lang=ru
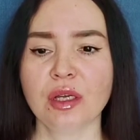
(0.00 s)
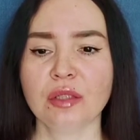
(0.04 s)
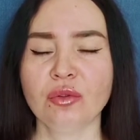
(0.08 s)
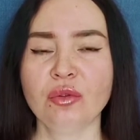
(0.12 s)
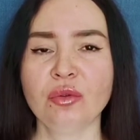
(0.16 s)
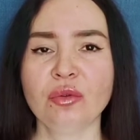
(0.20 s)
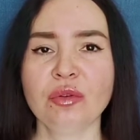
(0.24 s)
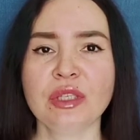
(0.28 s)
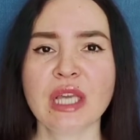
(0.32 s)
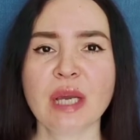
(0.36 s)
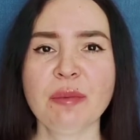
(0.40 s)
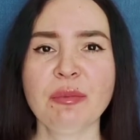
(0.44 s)

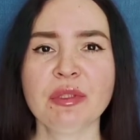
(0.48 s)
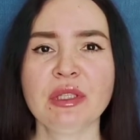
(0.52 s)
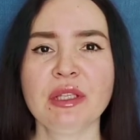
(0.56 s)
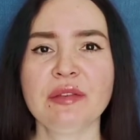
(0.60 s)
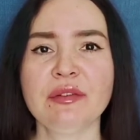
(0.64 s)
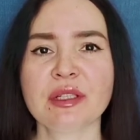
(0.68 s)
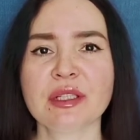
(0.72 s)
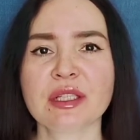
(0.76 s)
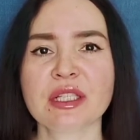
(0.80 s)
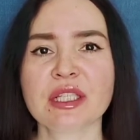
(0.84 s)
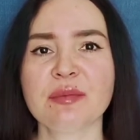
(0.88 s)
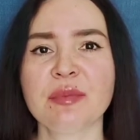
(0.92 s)
Ну, я бы,
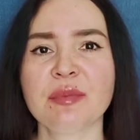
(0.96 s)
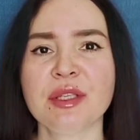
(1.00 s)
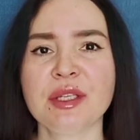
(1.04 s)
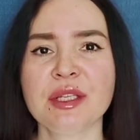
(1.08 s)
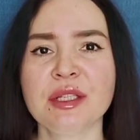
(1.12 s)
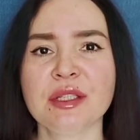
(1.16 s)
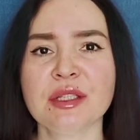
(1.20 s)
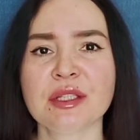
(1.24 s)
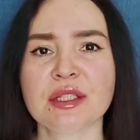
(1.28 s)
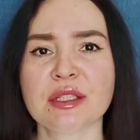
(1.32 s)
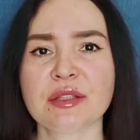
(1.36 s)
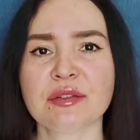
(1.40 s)
наверное,
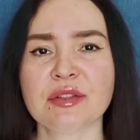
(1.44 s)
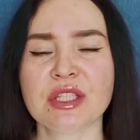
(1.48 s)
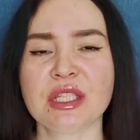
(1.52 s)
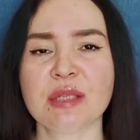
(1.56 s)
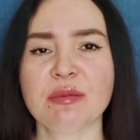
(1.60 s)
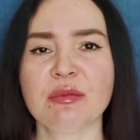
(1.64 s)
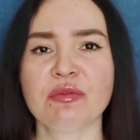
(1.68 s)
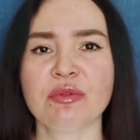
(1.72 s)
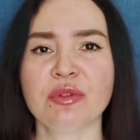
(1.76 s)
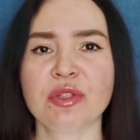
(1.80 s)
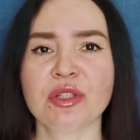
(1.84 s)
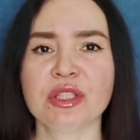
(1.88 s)
смирилась со
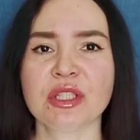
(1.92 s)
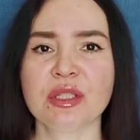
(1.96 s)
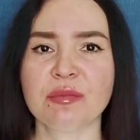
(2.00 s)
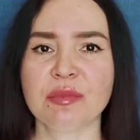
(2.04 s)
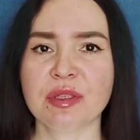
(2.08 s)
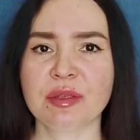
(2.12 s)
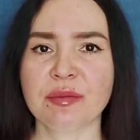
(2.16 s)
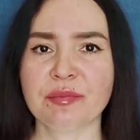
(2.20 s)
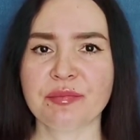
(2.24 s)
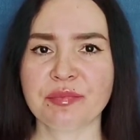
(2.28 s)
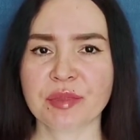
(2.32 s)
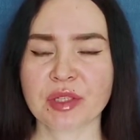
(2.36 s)
всеми вот
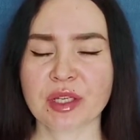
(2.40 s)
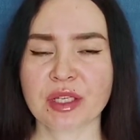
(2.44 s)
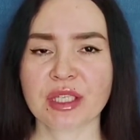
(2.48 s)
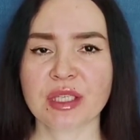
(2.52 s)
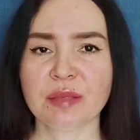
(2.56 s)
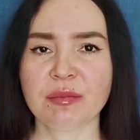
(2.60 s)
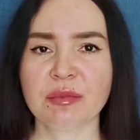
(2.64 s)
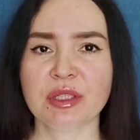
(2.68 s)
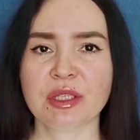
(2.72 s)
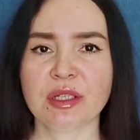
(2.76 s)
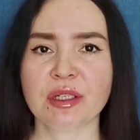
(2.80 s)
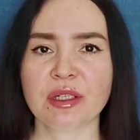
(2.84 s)
этими
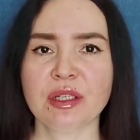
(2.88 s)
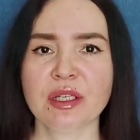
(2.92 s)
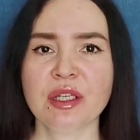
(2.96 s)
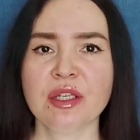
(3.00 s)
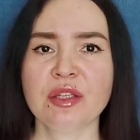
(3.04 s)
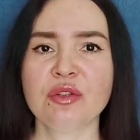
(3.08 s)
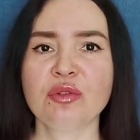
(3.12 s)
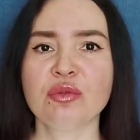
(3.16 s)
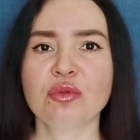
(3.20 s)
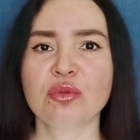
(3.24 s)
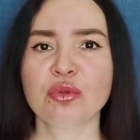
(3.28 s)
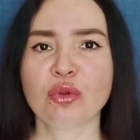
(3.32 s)
какими-то
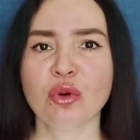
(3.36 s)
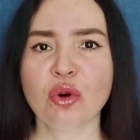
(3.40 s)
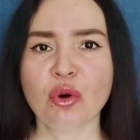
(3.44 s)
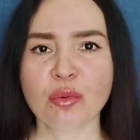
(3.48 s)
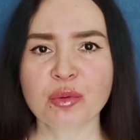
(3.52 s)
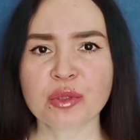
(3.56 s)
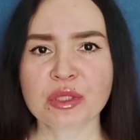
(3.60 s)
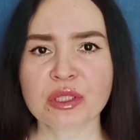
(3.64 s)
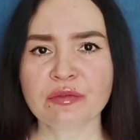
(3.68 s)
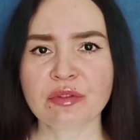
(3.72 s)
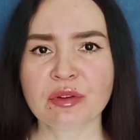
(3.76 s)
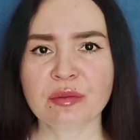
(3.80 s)

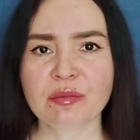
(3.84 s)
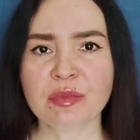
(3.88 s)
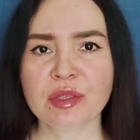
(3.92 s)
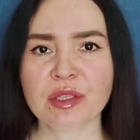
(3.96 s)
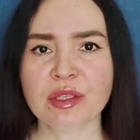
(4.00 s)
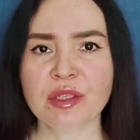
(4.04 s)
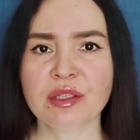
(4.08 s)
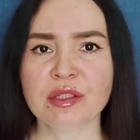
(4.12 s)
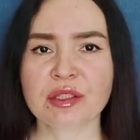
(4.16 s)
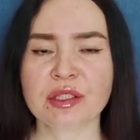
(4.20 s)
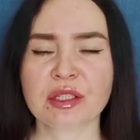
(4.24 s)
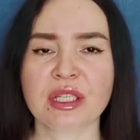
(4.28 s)

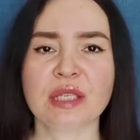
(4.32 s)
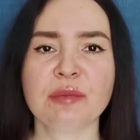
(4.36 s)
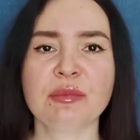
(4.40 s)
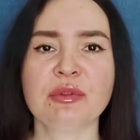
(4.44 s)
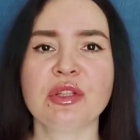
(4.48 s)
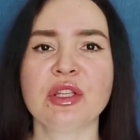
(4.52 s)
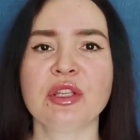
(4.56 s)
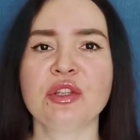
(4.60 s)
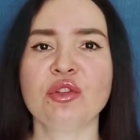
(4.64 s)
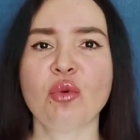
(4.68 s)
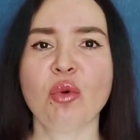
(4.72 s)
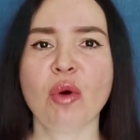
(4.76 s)
неудобствами, с
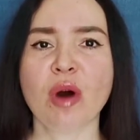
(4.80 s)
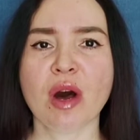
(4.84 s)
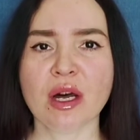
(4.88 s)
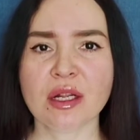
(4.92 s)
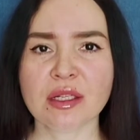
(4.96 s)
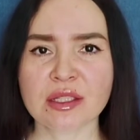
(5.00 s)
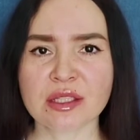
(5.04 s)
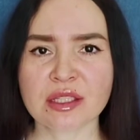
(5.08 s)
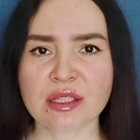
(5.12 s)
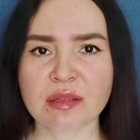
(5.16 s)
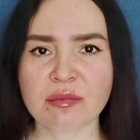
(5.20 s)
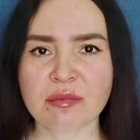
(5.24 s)
какими-то
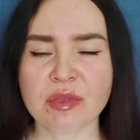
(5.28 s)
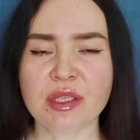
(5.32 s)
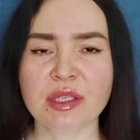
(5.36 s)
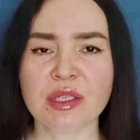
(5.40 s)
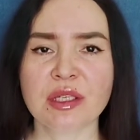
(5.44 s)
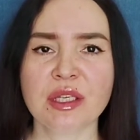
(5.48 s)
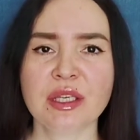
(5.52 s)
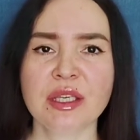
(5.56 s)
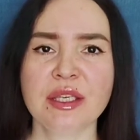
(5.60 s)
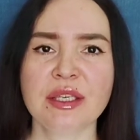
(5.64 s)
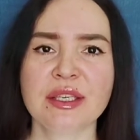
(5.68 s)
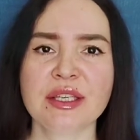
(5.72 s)

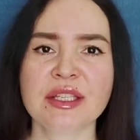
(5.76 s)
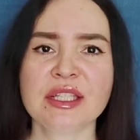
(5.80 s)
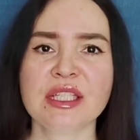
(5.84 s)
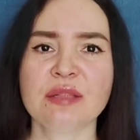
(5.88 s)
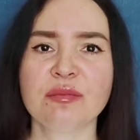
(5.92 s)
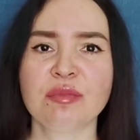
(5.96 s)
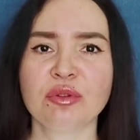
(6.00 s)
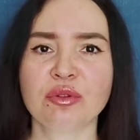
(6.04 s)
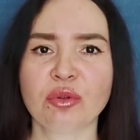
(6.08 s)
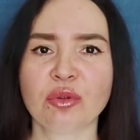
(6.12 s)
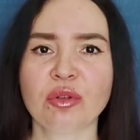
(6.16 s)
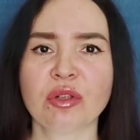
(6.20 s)
нюансами,
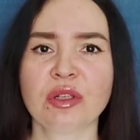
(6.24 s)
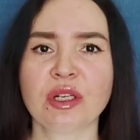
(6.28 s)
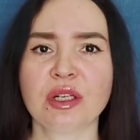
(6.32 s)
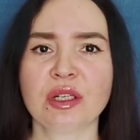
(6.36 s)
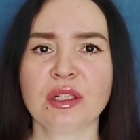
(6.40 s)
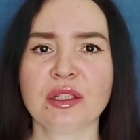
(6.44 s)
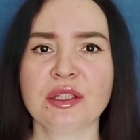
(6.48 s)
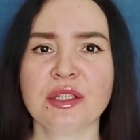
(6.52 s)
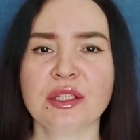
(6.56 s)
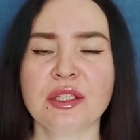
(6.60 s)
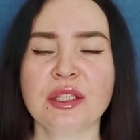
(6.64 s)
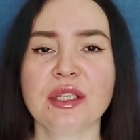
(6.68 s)
если бы
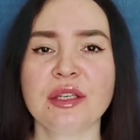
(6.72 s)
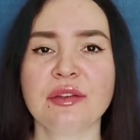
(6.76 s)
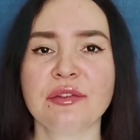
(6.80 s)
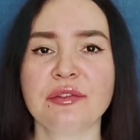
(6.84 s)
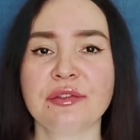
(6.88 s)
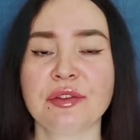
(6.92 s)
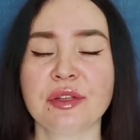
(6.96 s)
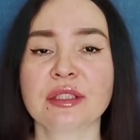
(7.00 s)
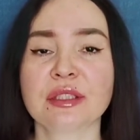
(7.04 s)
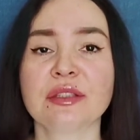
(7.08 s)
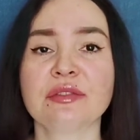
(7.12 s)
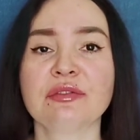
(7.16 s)
только не
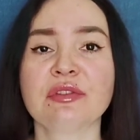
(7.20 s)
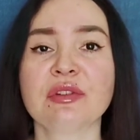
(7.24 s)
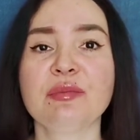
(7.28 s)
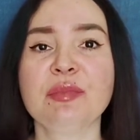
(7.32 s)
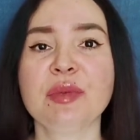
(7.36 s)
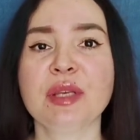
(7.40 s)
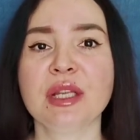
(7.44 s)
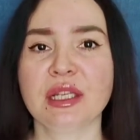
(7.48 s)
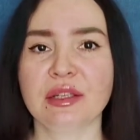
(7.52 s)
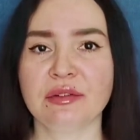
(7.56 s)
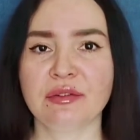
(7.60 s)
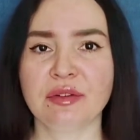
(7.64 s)
эффект
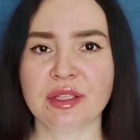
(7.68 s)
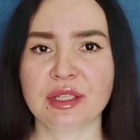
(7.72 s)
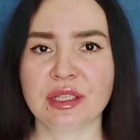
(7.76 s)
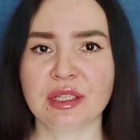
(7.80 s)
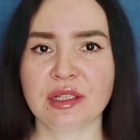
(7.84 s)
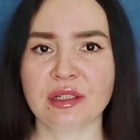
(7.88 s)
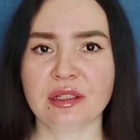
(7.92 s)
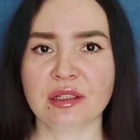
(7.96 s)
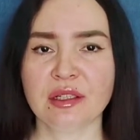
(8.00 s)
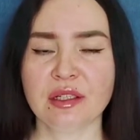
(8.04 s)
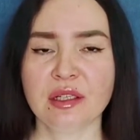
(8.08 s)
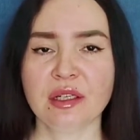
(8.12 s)

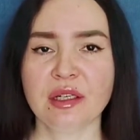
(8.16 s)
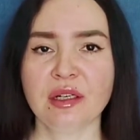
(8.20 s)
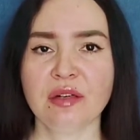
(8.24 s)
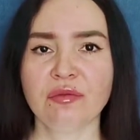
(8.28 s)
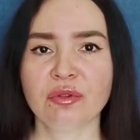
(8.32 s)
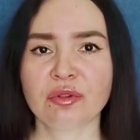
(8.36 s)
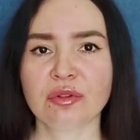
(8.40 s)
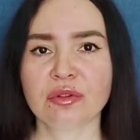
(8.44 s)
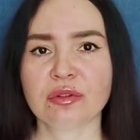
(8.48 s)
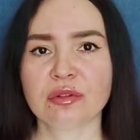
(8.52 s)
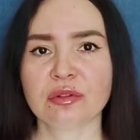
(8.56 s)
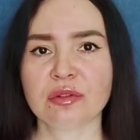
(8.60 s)
выбеливания.
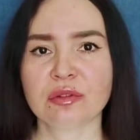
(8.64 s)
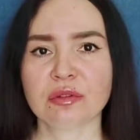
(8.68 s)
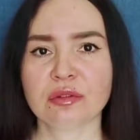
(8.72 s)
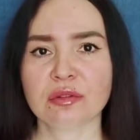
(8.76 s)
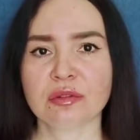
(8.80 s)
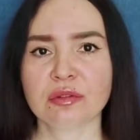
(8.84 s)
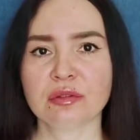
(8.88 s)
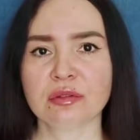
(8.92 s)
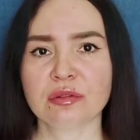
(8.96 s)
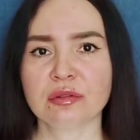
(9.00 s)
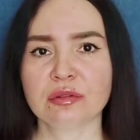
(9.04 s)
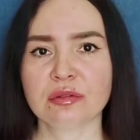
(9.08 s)
Вот,
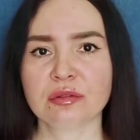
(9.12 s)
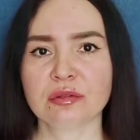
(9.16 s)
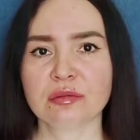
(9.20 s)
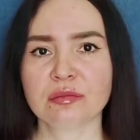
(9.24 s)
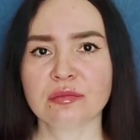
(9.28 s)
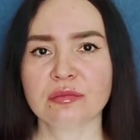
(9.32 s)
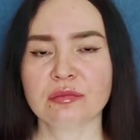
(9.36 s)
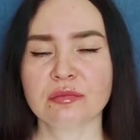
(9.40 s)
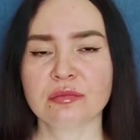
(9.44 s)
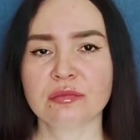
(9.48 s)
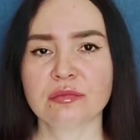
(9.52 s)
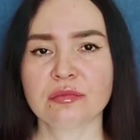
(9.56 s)
э,
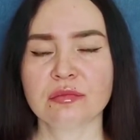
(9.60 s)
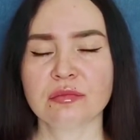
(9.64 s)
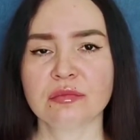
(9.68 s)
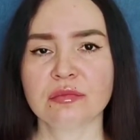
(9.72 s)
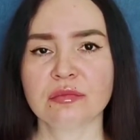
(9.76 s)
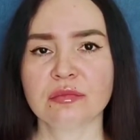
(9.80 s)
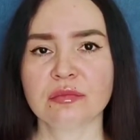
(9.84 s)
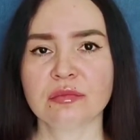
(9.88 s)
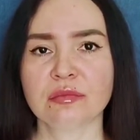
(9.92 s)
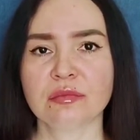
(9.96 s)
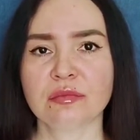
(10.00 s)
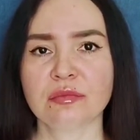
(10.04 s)

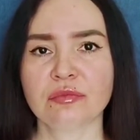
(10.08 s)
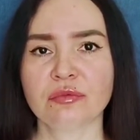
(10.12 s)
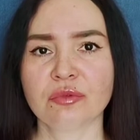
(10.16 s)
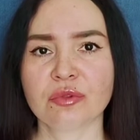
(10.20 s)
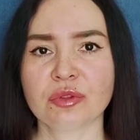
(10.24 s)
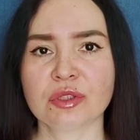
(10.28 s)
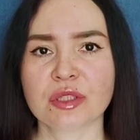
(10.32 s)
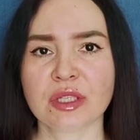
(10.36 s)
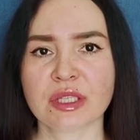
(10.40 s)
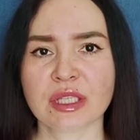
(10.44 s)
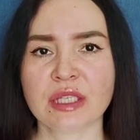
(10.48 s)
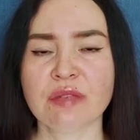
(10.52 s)

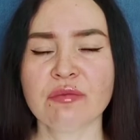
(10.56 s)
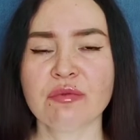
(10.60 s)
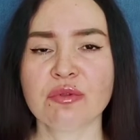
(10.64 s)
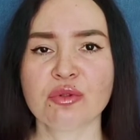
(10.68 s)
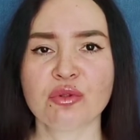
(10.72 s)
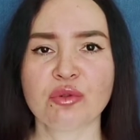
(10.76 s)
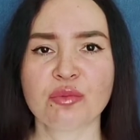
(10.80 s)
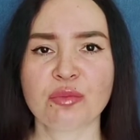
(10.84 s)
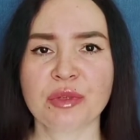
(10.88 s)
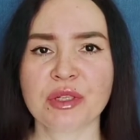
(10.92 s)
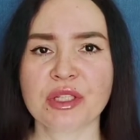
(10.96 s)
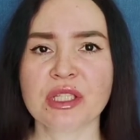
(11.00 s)
вот с таким вот
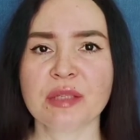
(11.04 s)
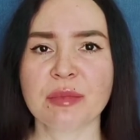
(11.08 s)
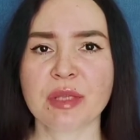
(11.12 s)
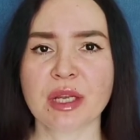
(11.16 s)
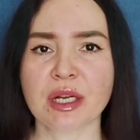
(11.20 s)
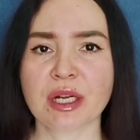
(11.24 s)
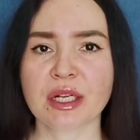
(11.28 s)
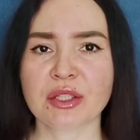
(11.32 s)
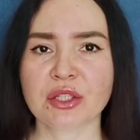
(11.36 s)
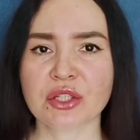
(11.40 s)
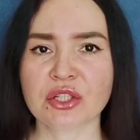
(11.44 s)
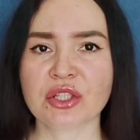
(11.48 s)
сюрпризом
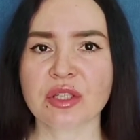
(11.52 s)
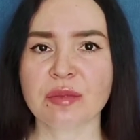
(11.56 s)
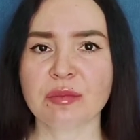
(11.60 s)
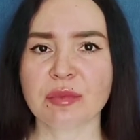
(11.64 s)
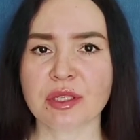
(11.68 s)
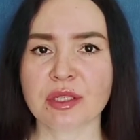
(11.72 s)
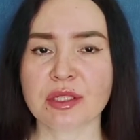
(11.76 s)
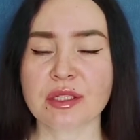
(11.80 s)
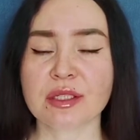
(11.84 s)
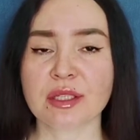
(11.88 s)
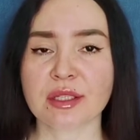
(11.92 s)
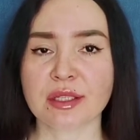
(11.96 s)
я, конечно,
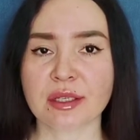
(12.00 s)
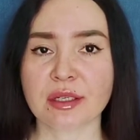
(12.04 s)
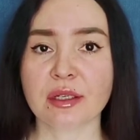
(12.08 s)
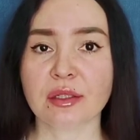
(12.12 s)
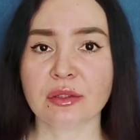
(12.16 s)
мириться не